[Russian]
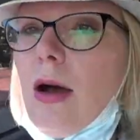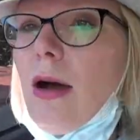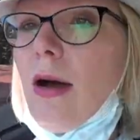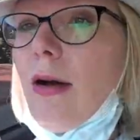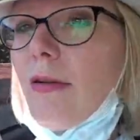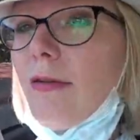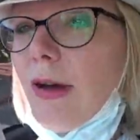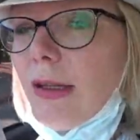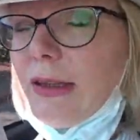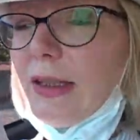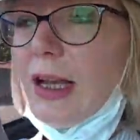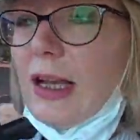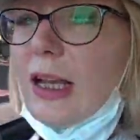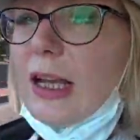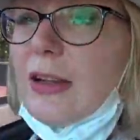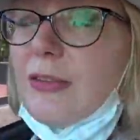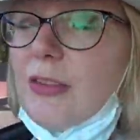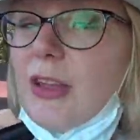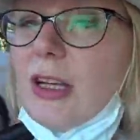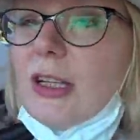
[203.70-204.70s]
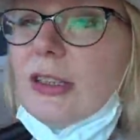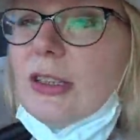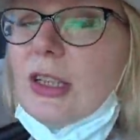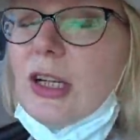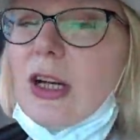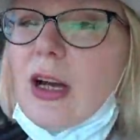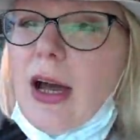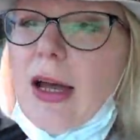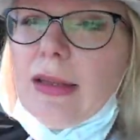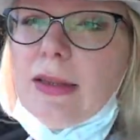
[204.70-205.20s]
в отелях, в
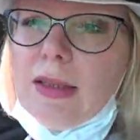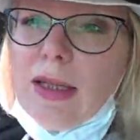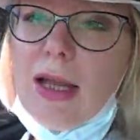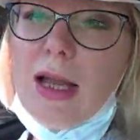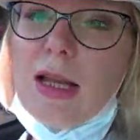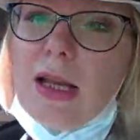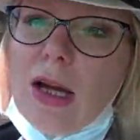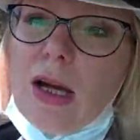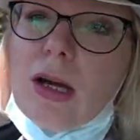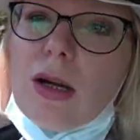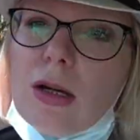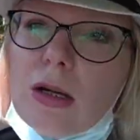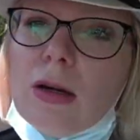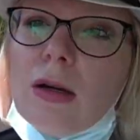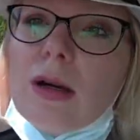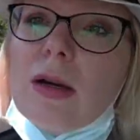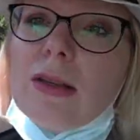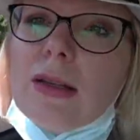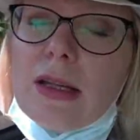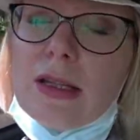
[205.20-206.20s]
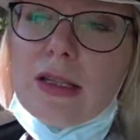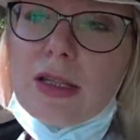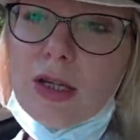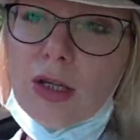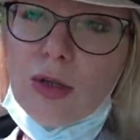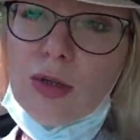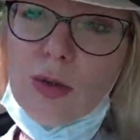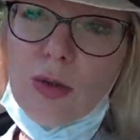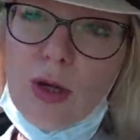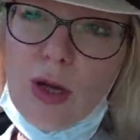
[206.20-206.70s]
некоторых отелях э, на
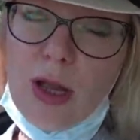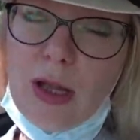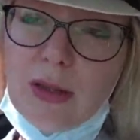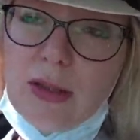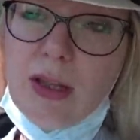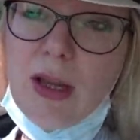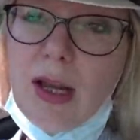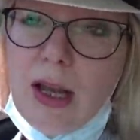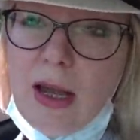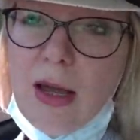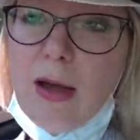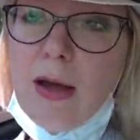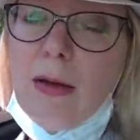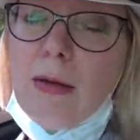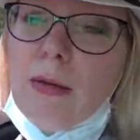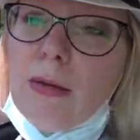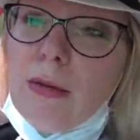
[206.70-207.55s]
территории отеля